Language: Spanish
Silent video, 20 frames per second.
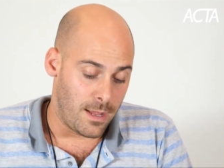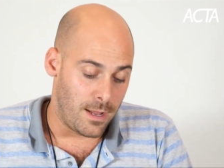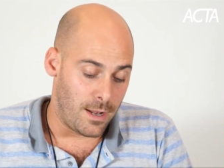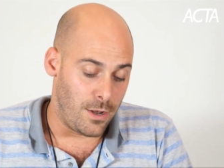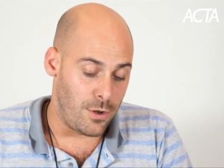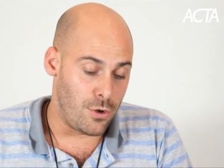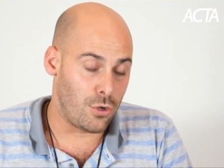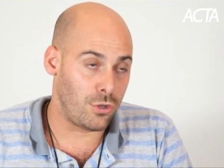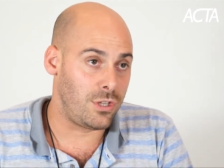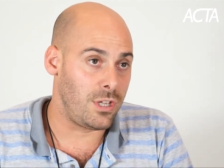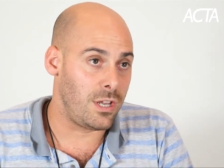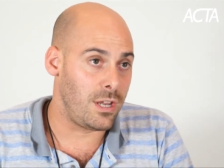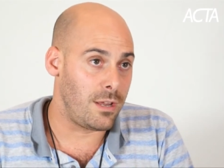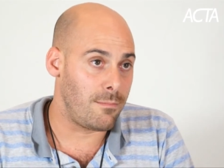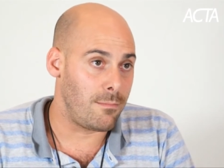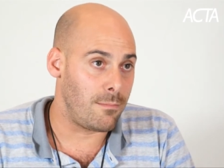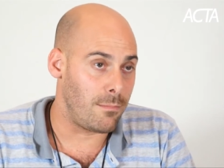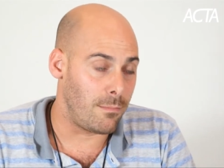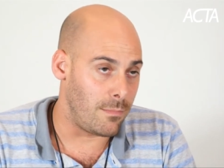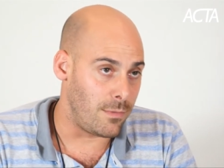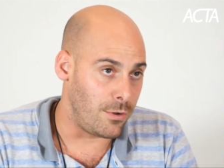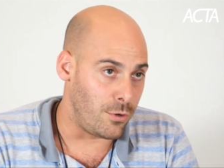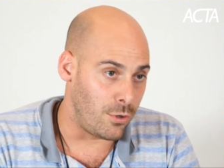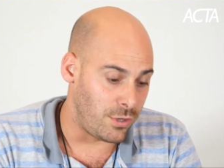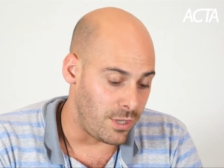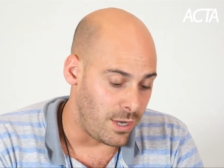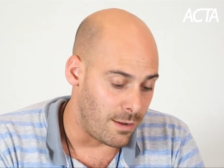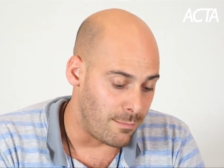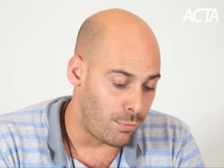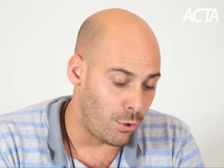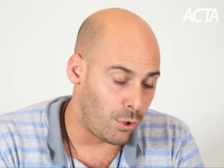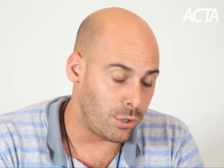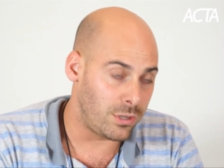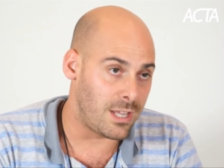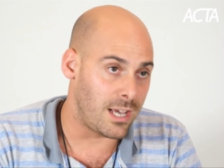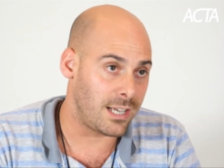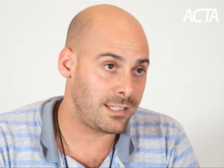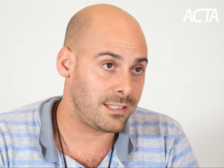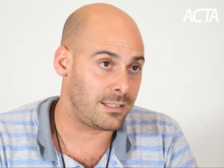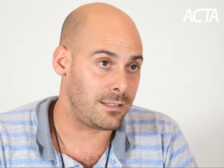No tienen, no tienen
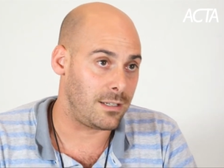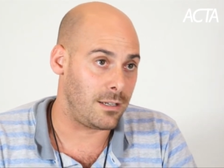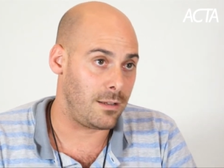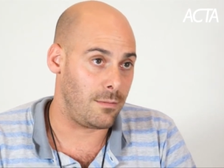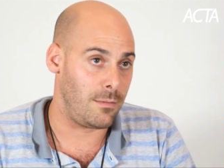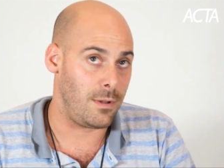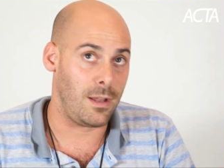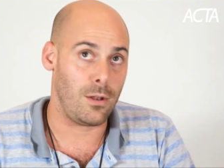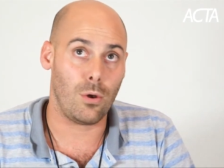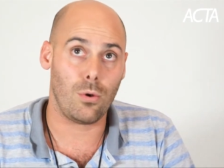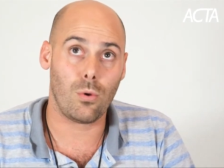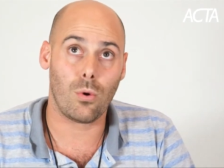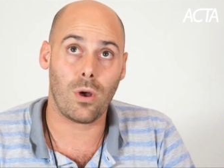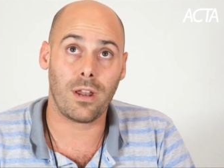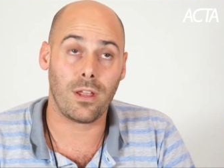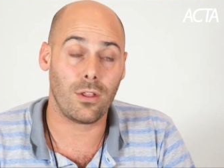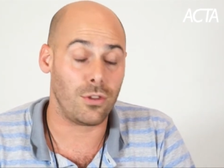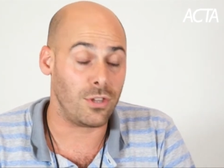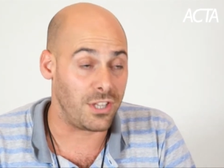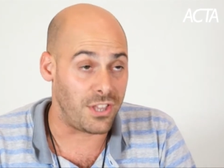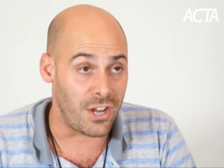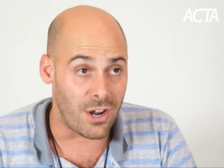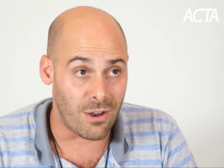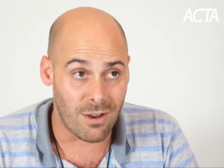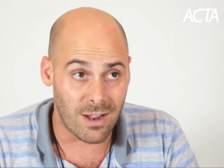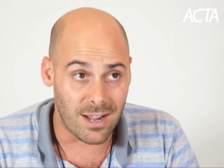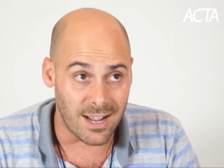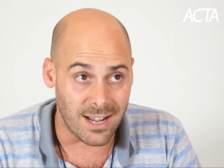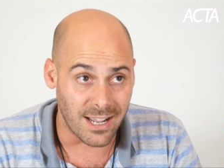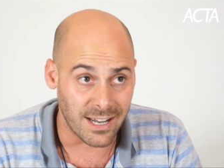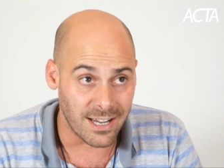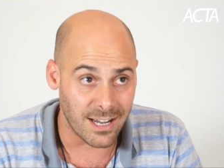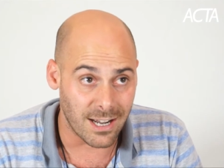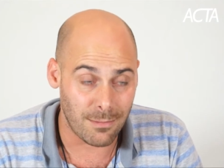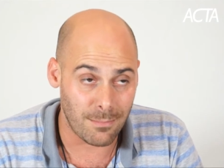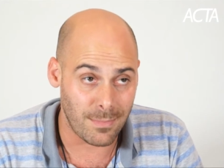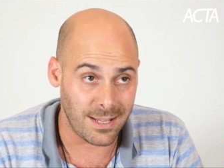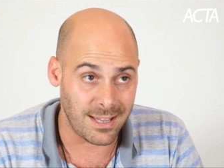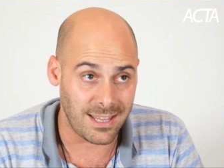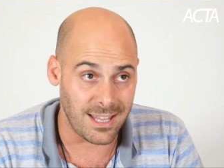botas, en los lugares donde trabajan
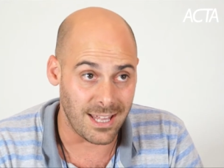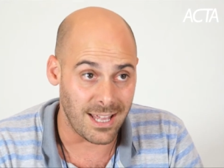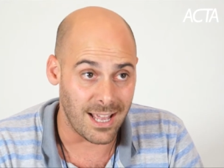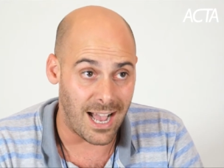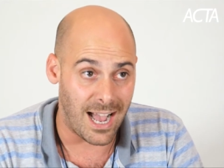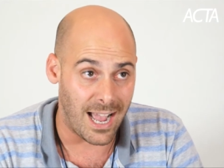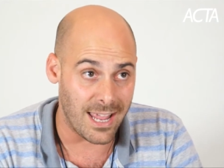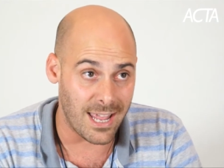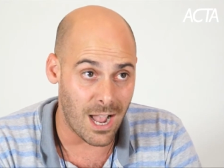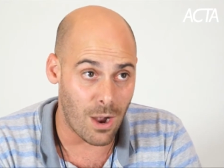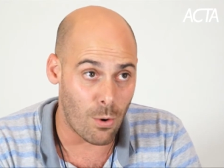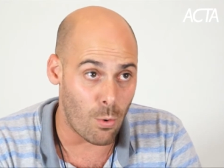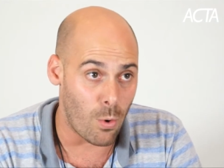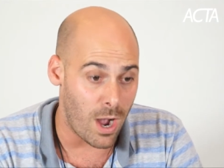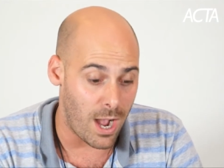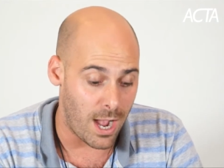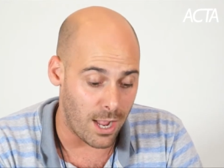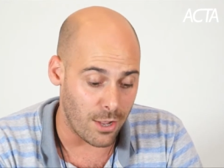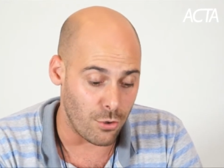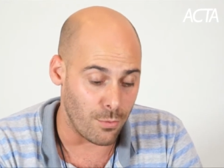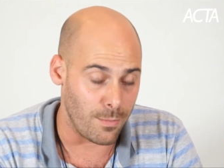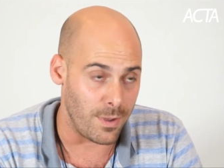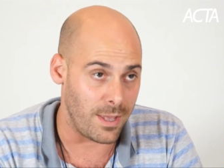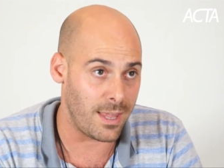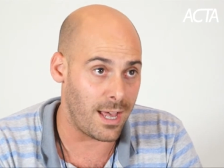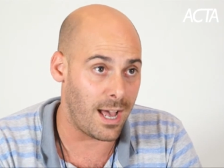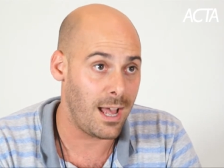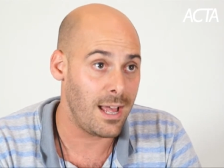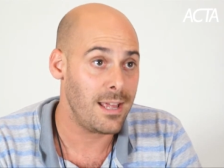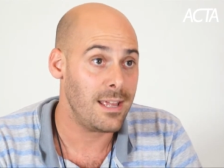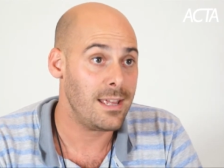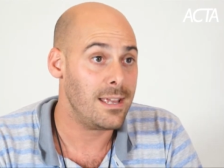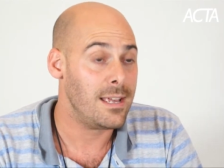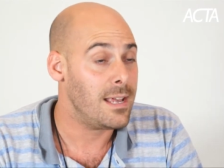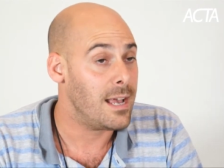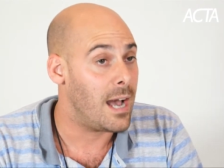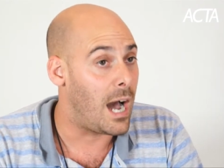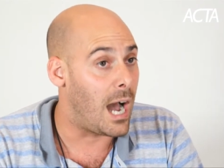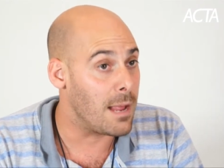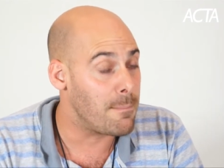generalmente hay agua, hay humedad,
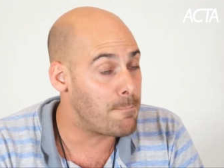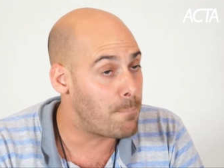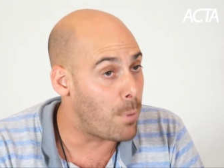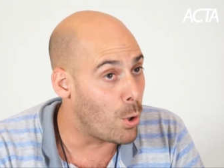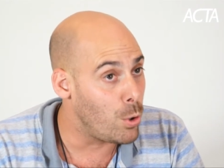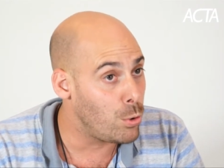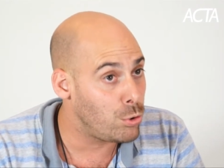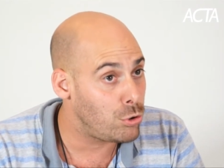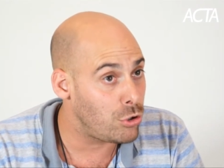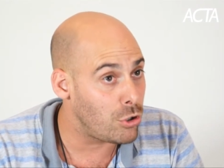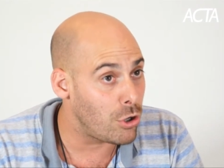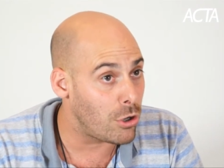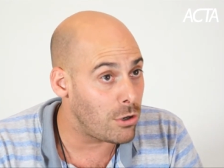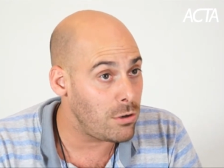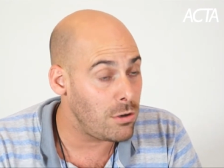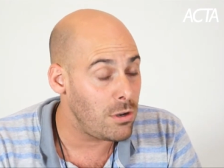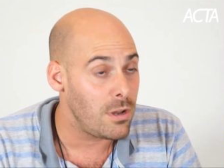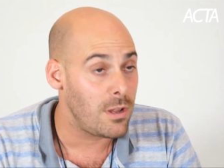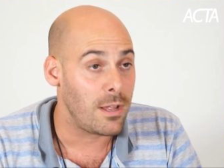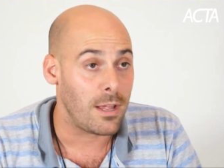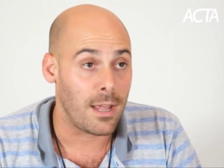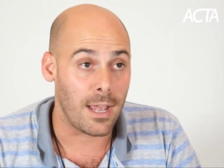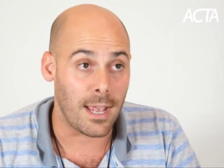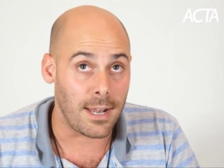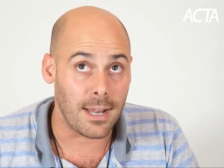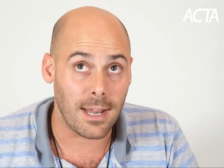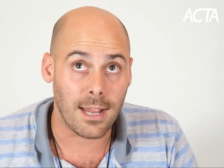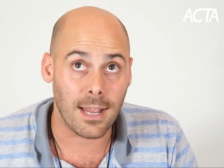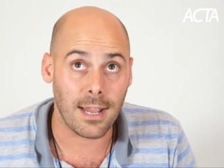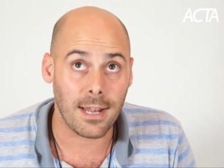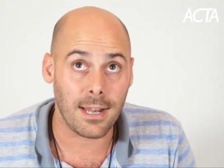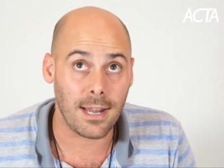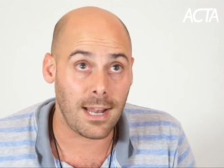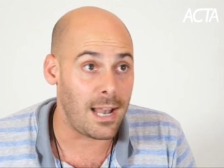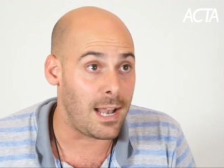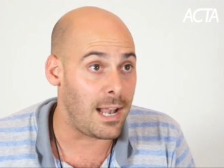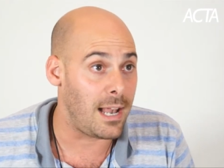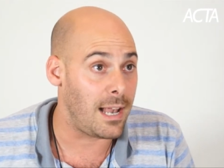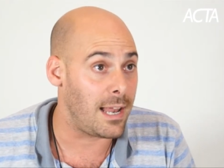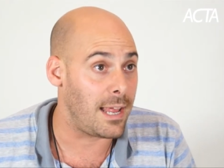hay polución en,
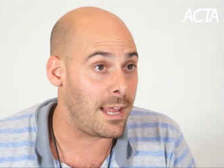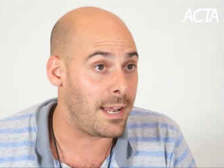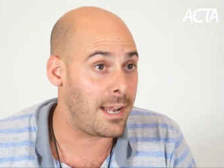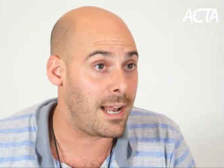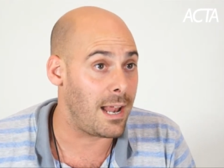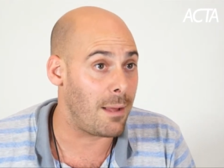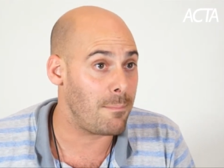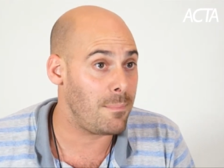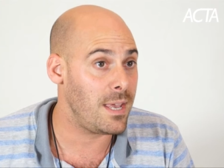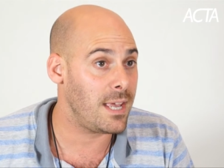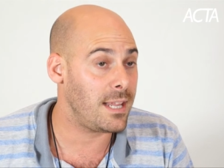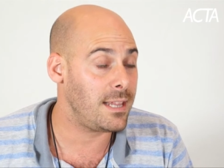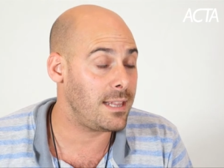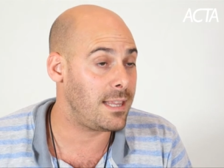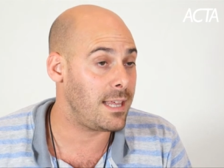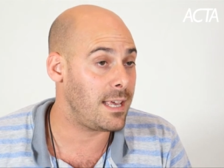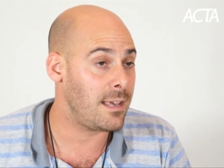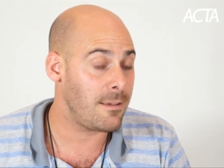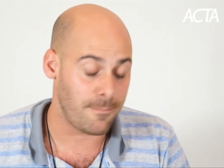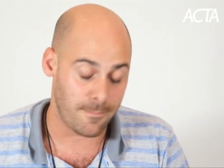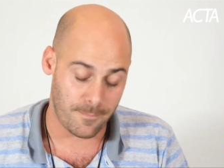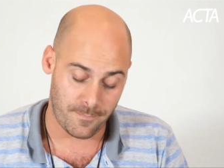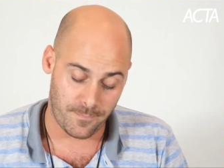el, ambiente.